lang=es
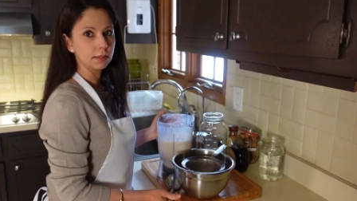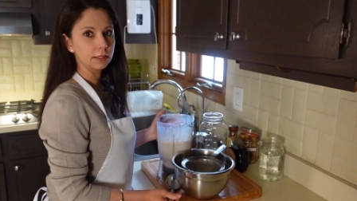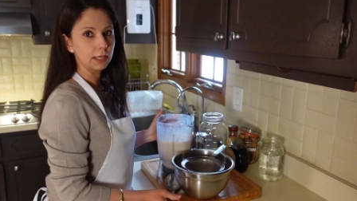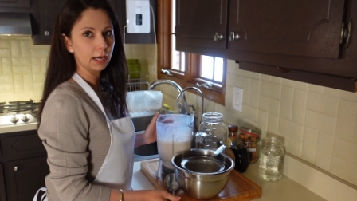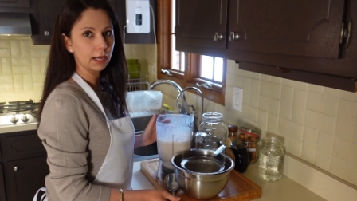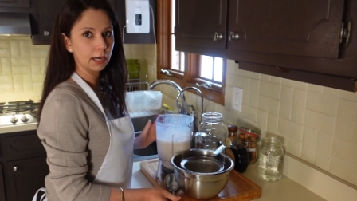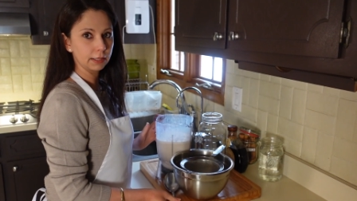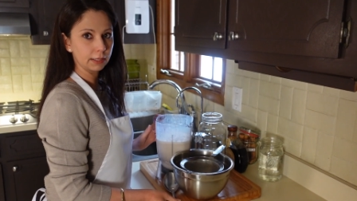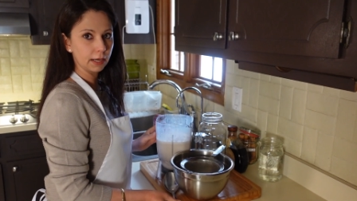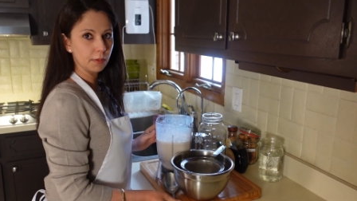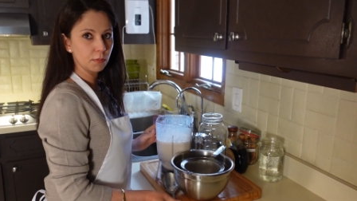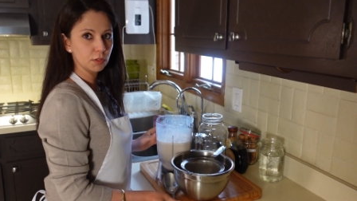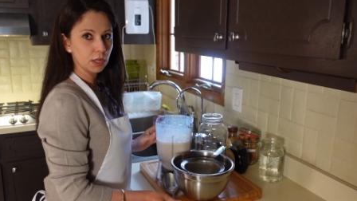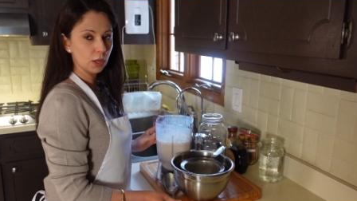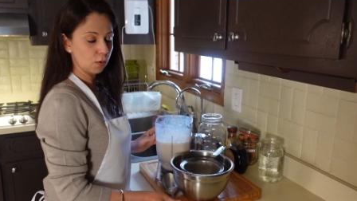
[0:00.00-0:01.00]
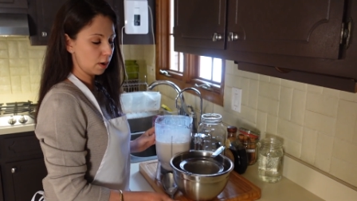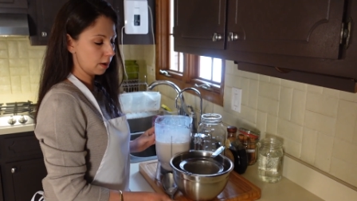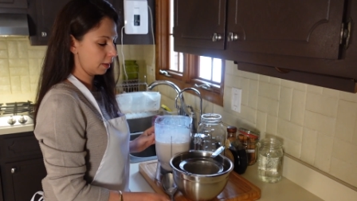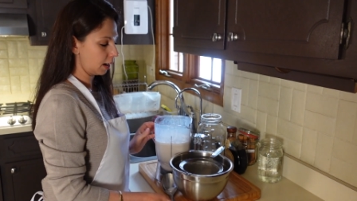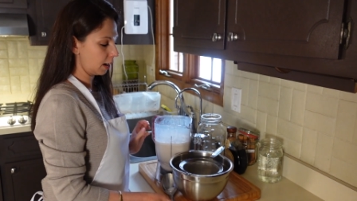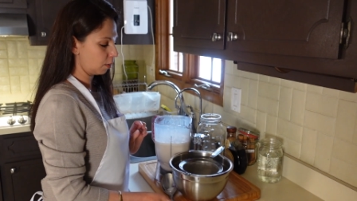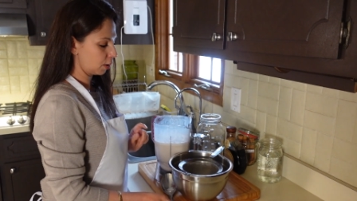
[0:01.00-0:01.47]
Ya que la tenemos
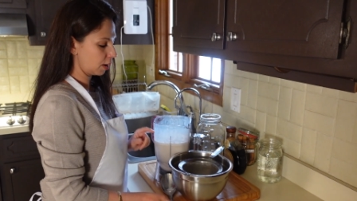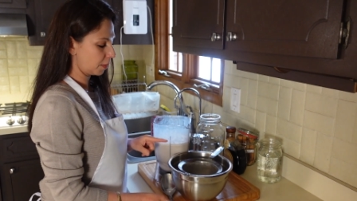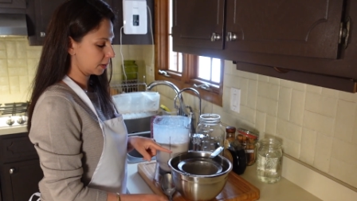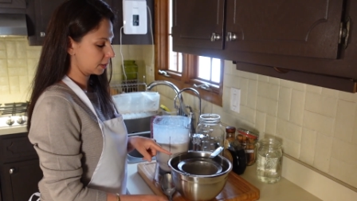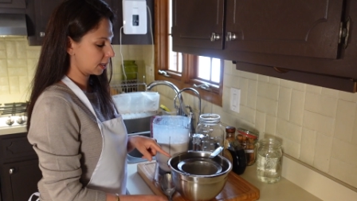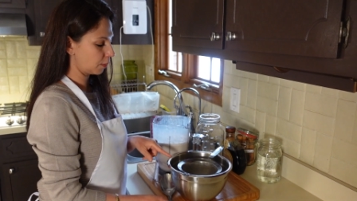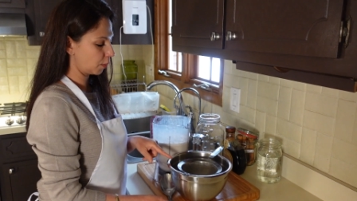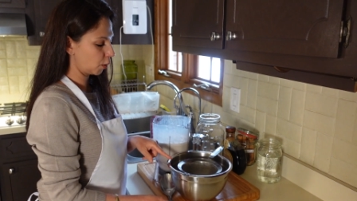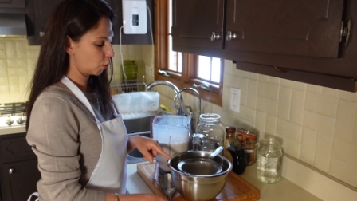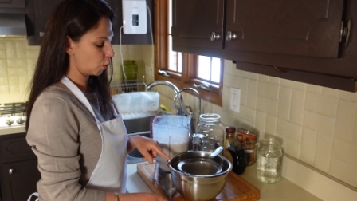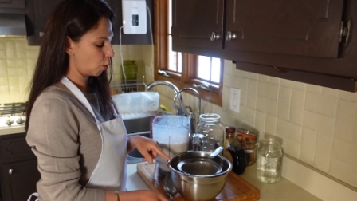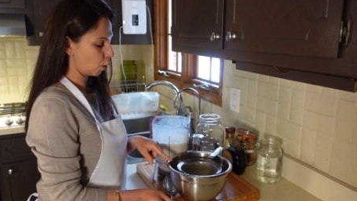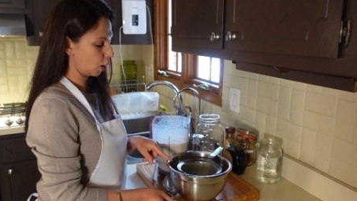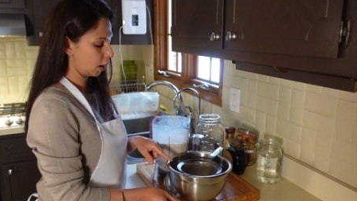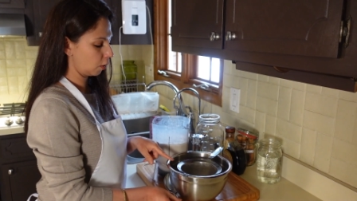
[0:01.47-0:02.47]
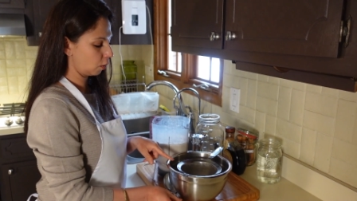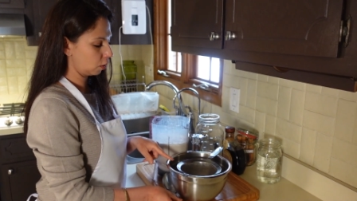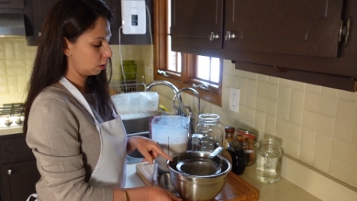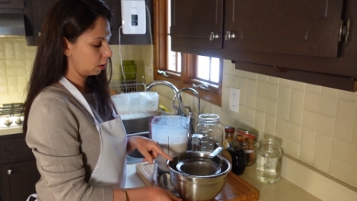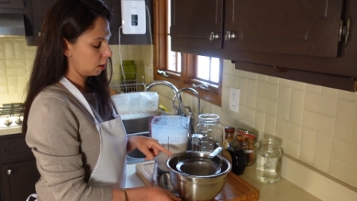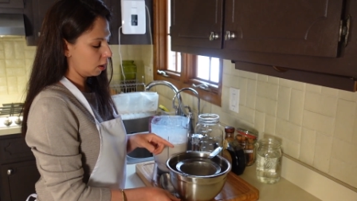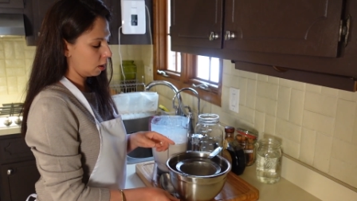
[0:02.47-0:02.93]
licuada, la voy a pasar por un colador.
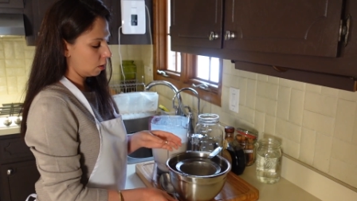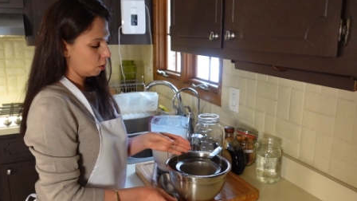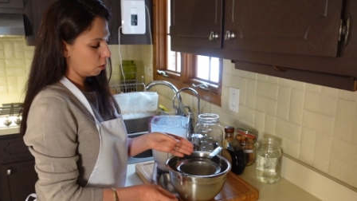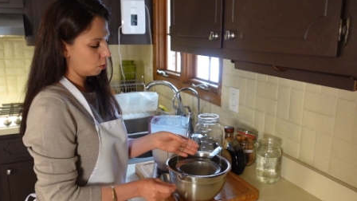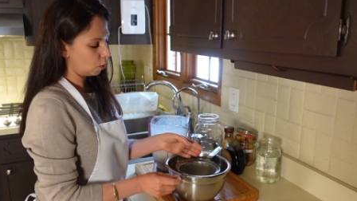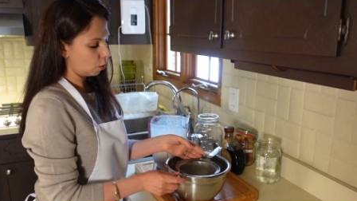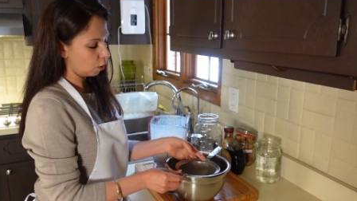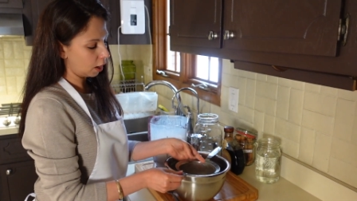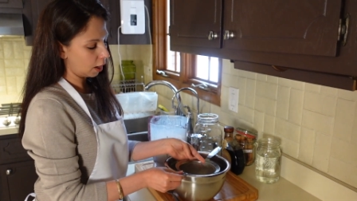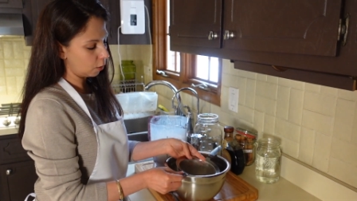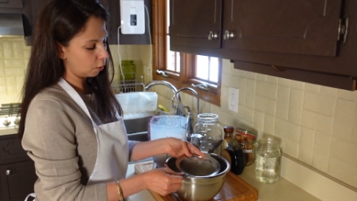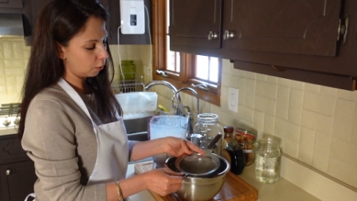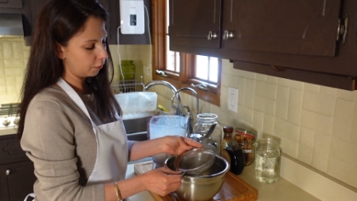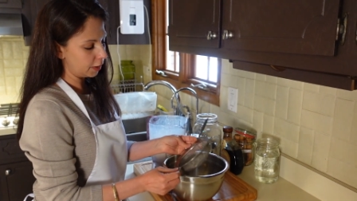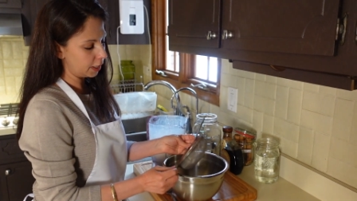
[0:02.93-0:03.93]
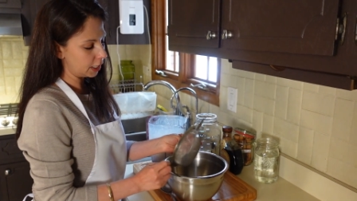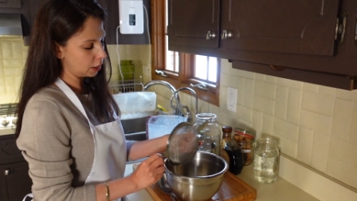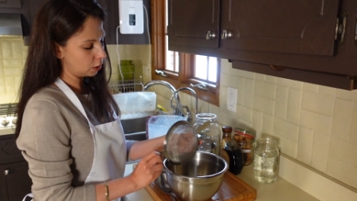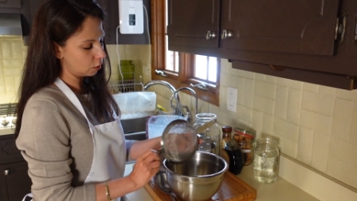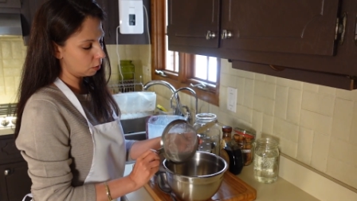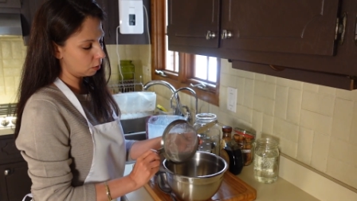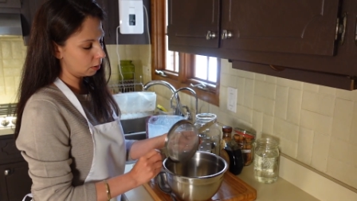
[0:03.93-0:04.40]
Un colador
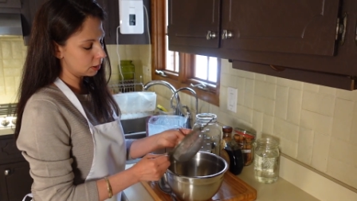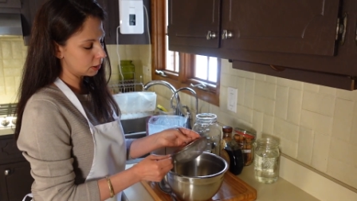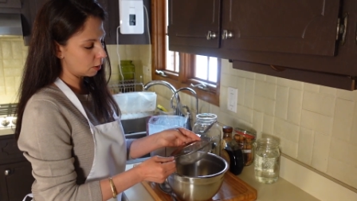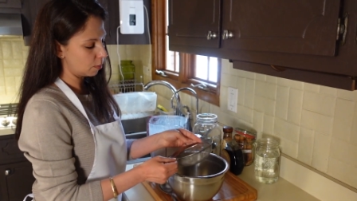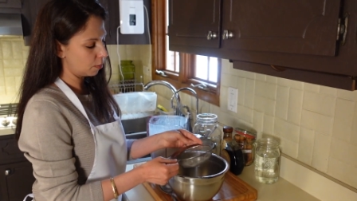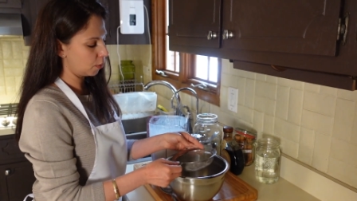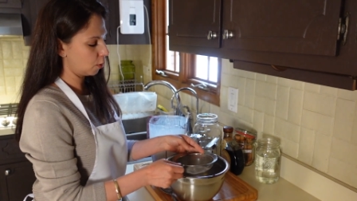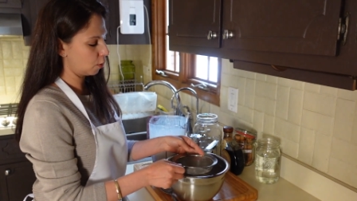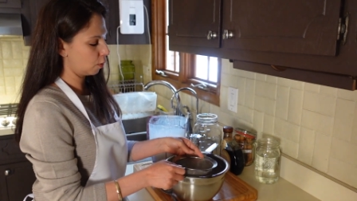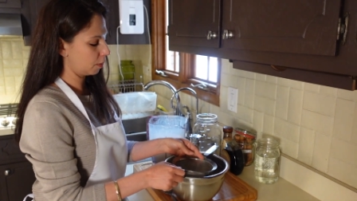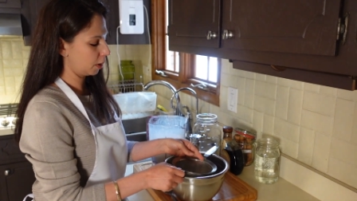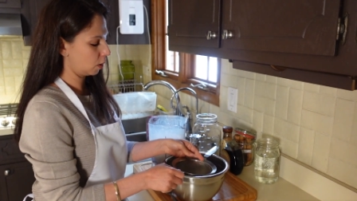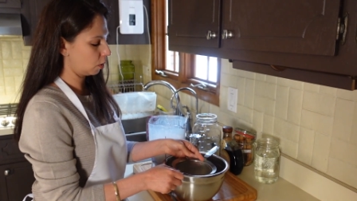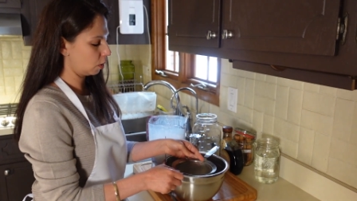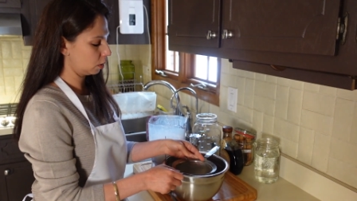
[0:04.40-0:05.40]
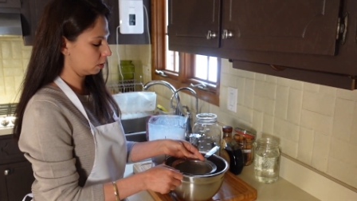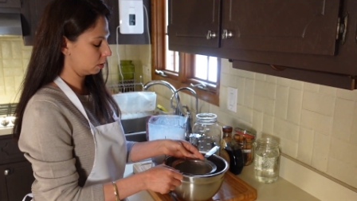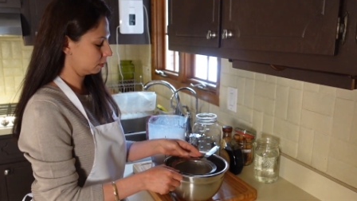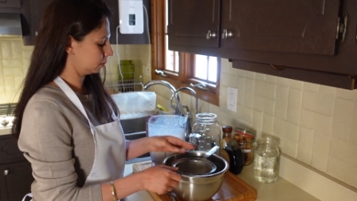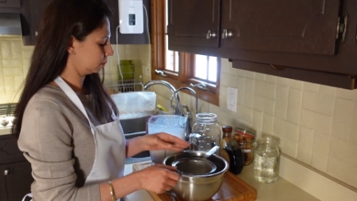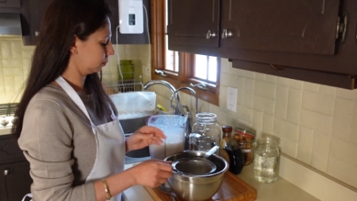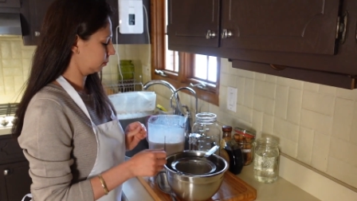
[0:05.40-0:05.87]
finito está un poco mejor.
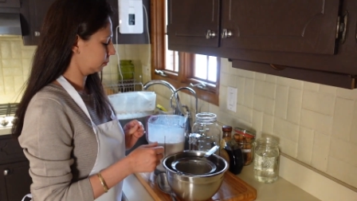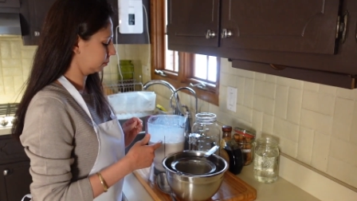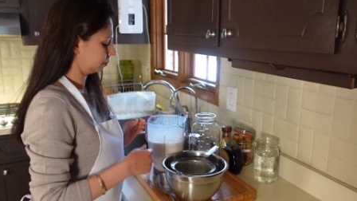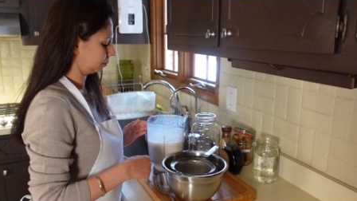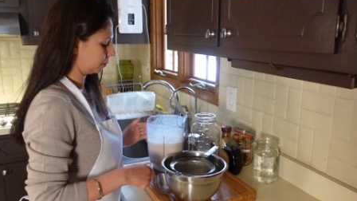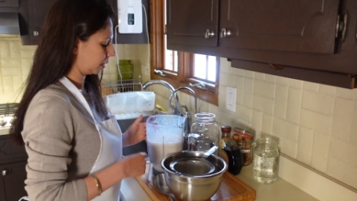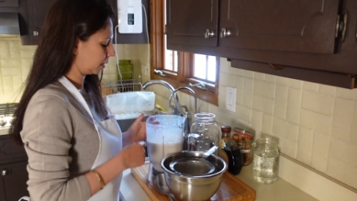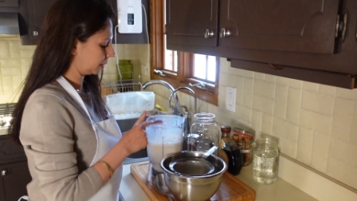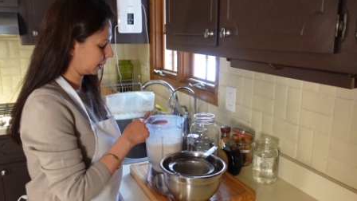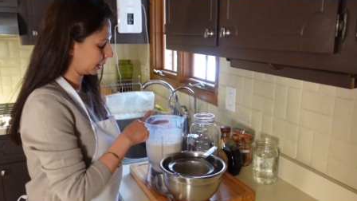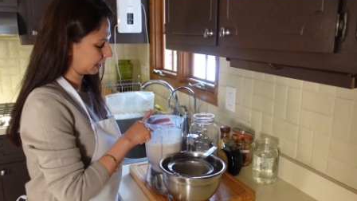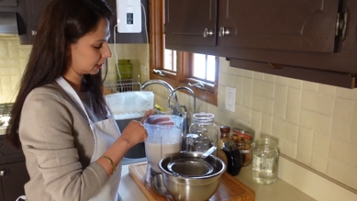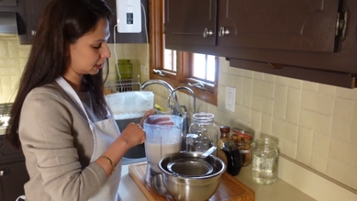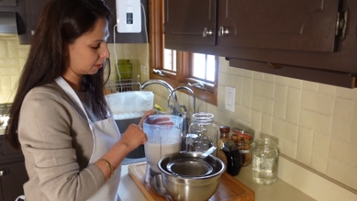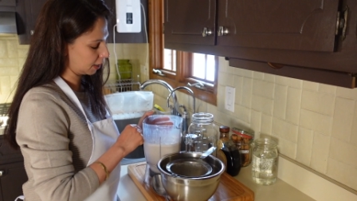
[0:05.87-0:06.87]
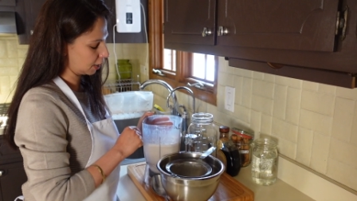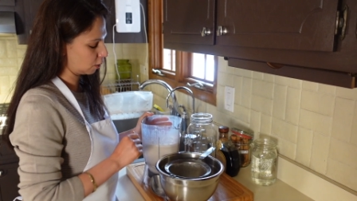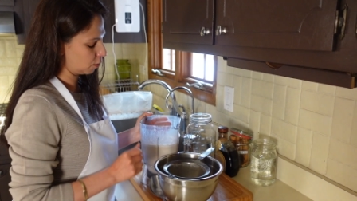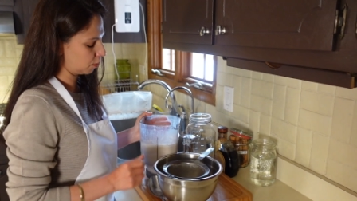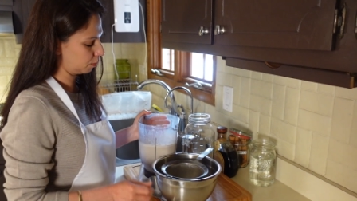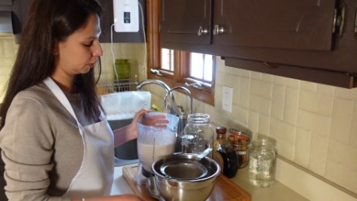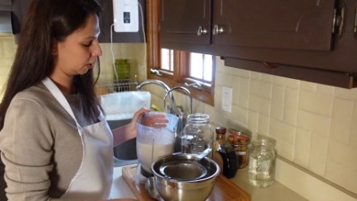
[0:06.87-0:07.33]
Evita que se vayan
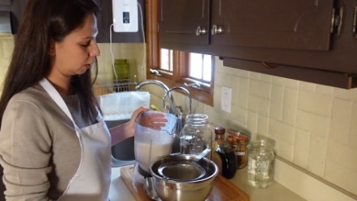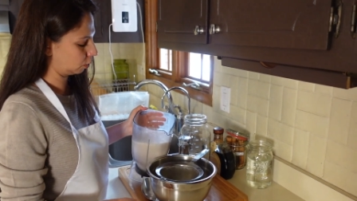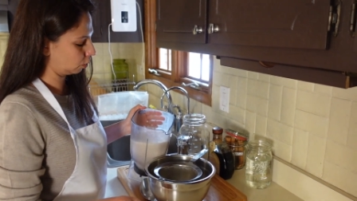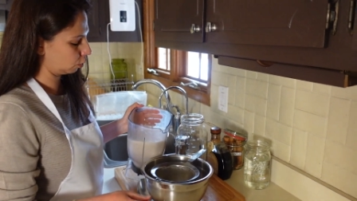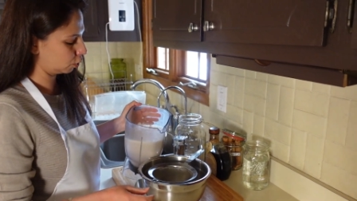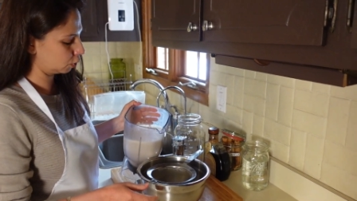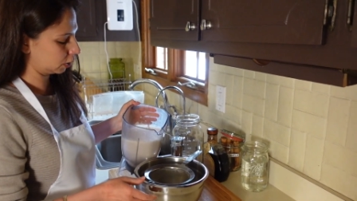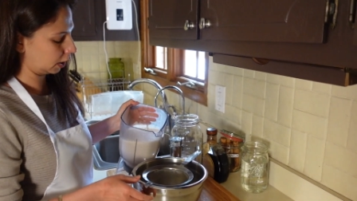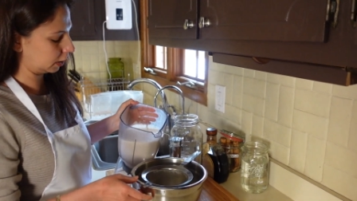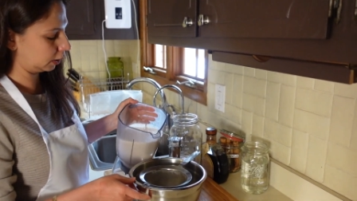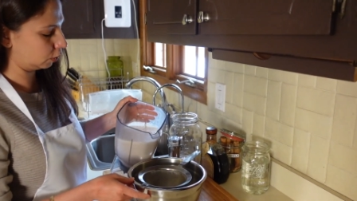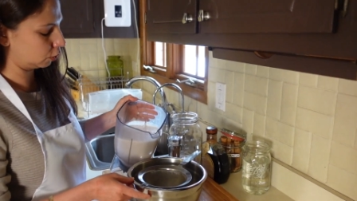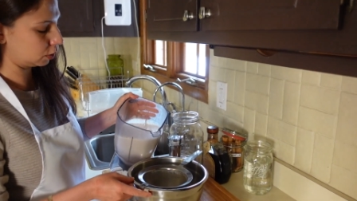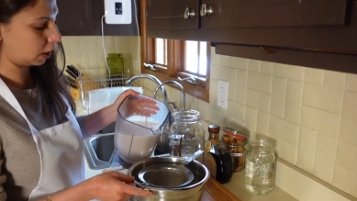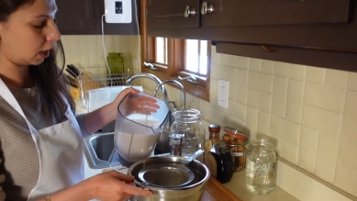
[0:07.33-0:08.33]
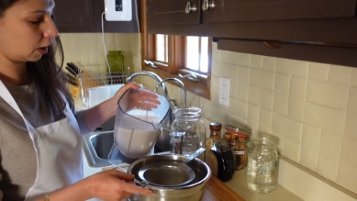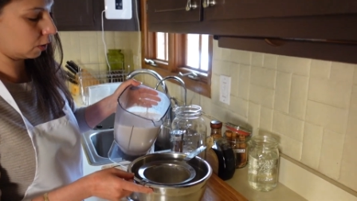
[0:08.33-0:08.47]
un tanto los granitos del